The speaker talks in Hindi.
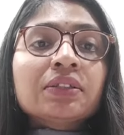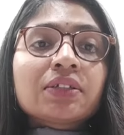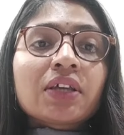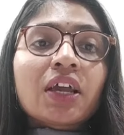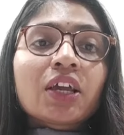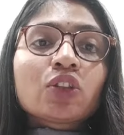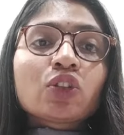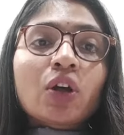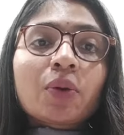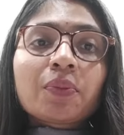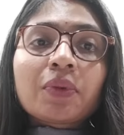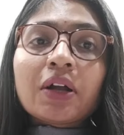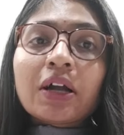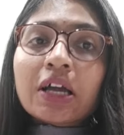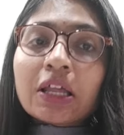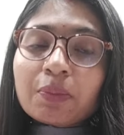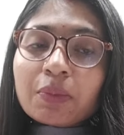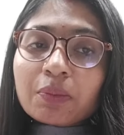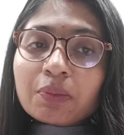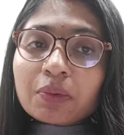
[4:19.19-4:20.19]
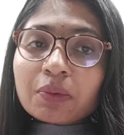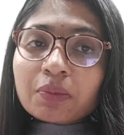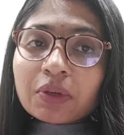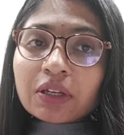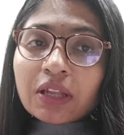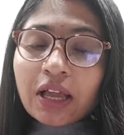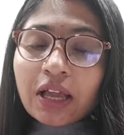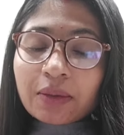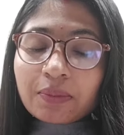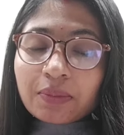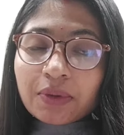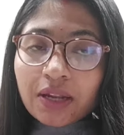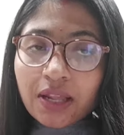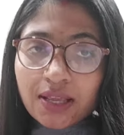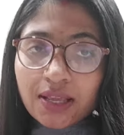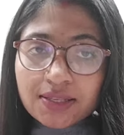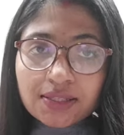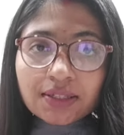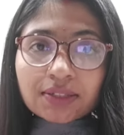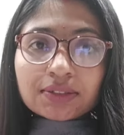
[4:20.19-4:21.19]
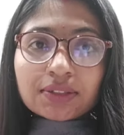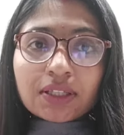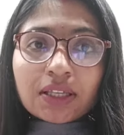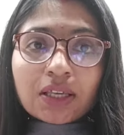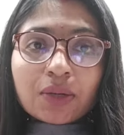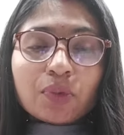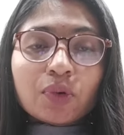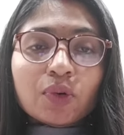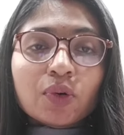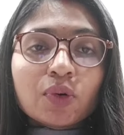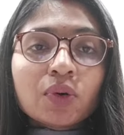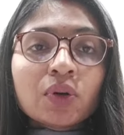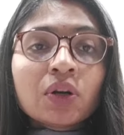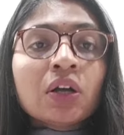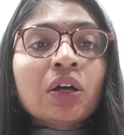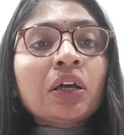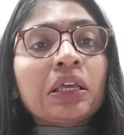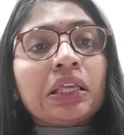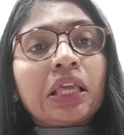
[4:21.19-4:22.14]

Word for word: चाहे तो आप घर में भी मिठाई बना सकते हैं भोग